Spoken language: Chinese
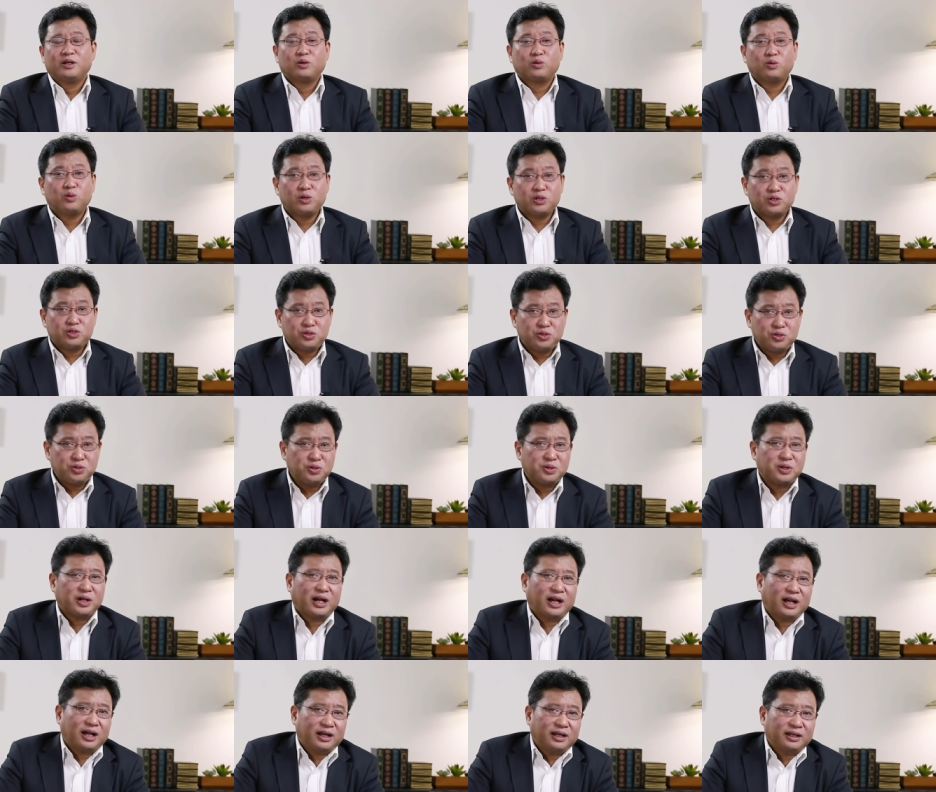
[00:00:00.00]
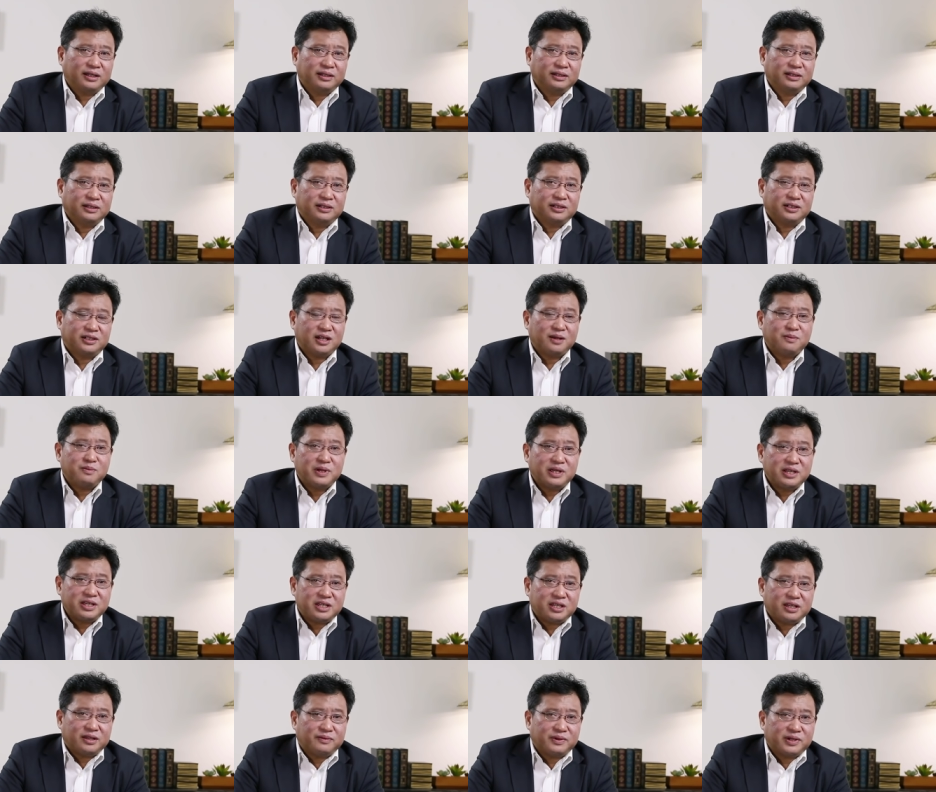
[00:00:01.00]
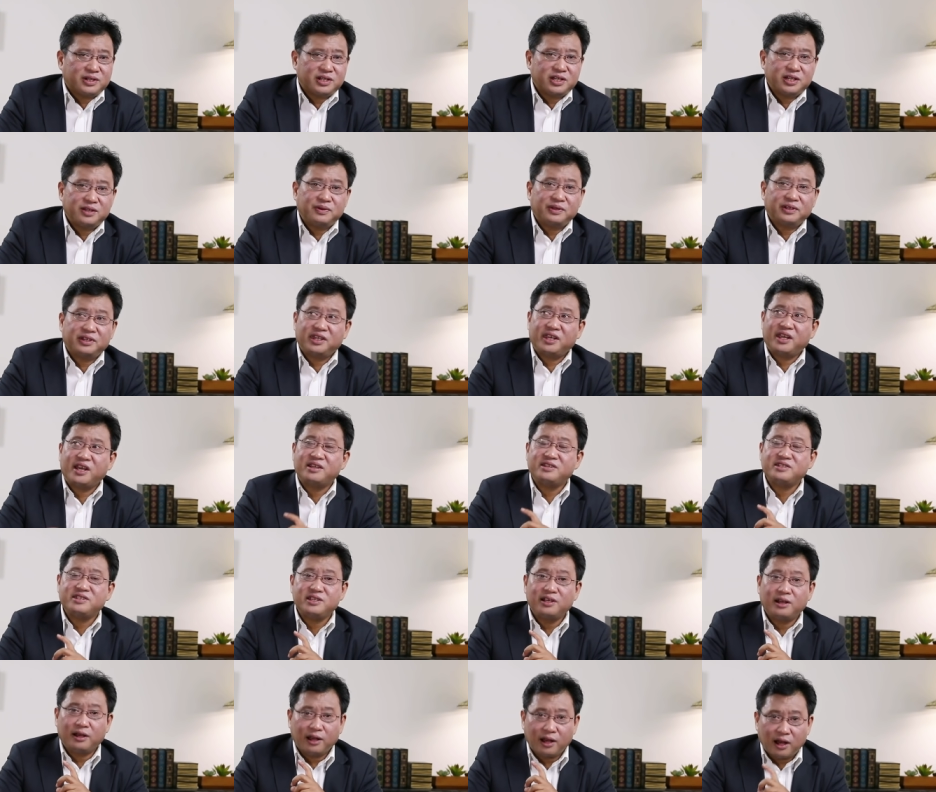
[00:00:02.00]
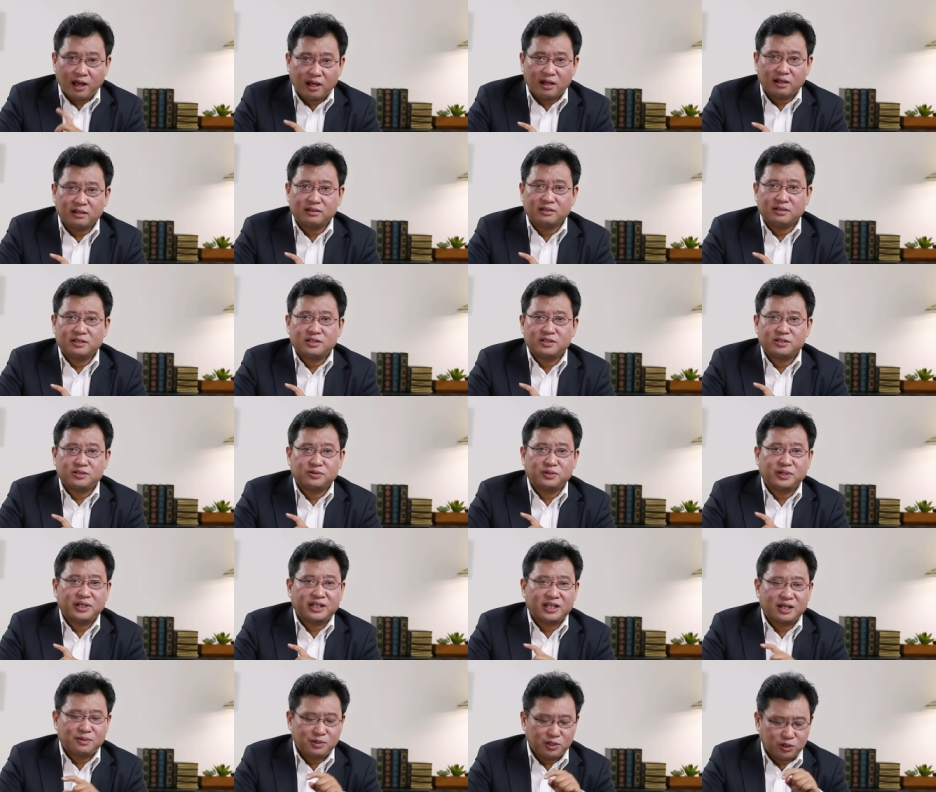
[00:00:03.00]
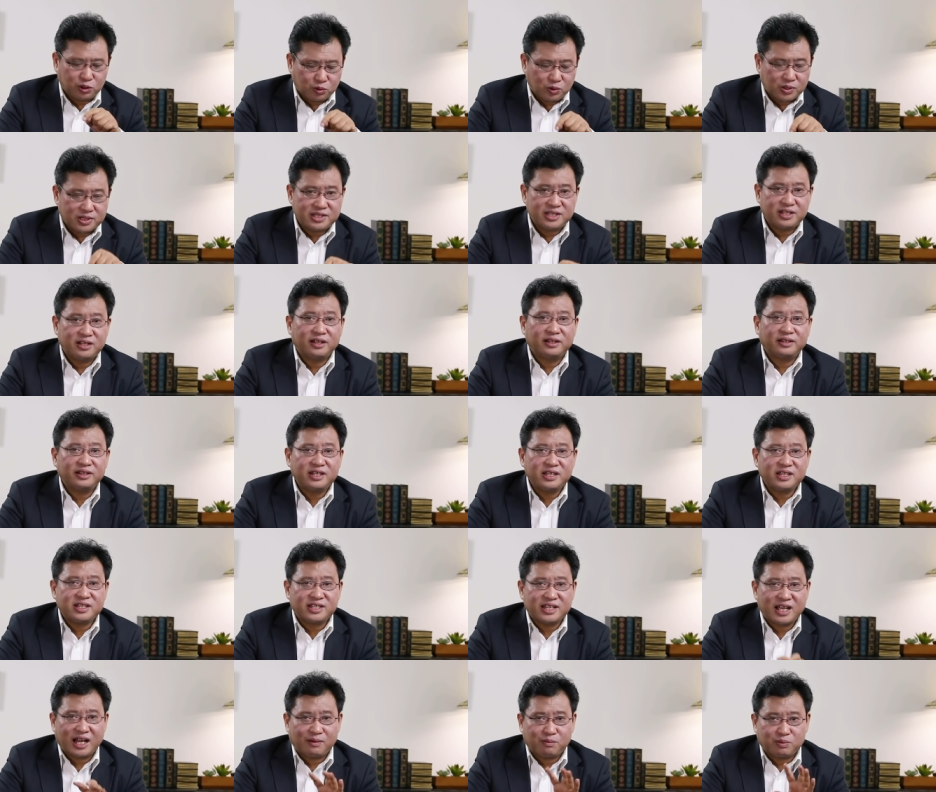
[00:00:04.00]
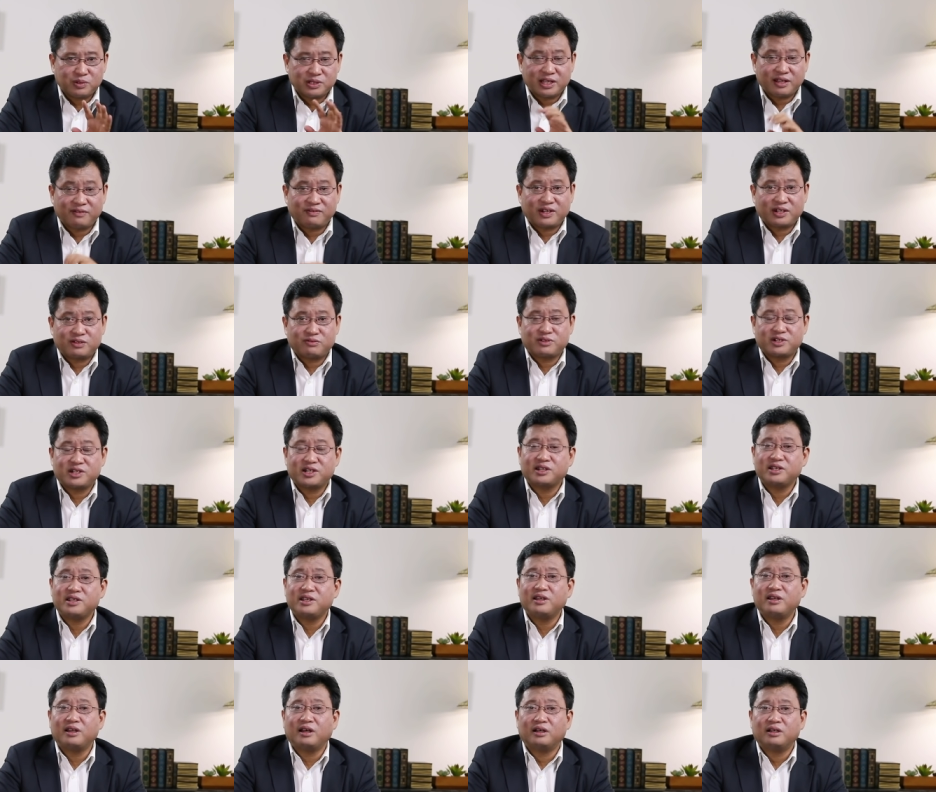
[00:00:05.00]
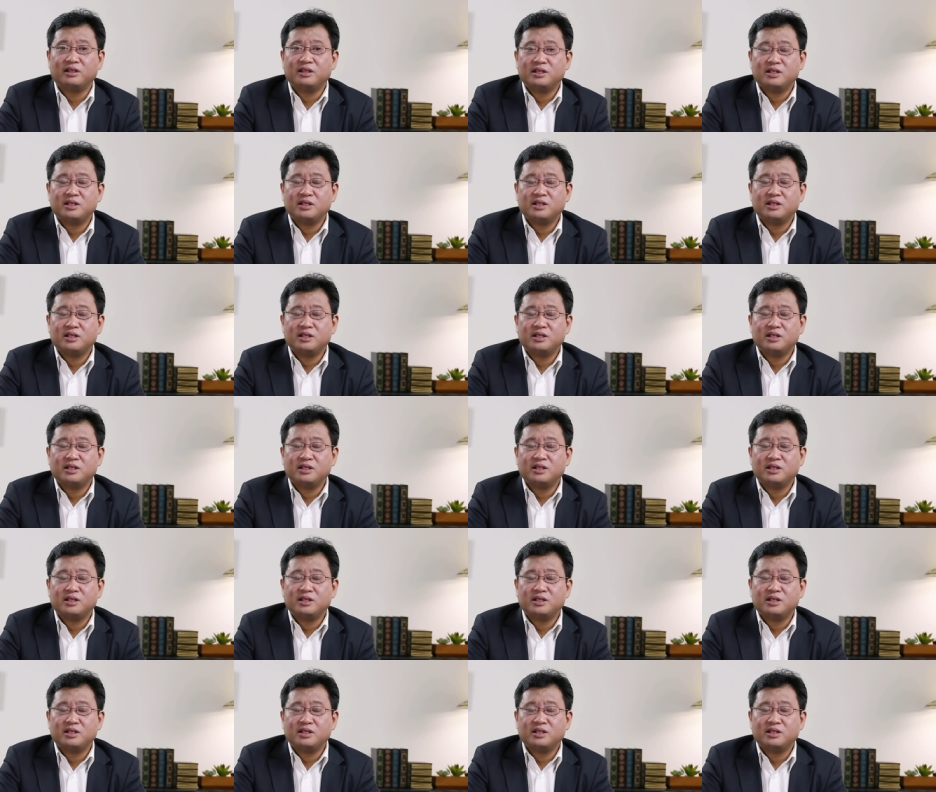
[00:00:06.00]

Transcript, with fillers: 过去啊，人们以为是因为天气冷，所以它们躲进了地下，不再发出声音了。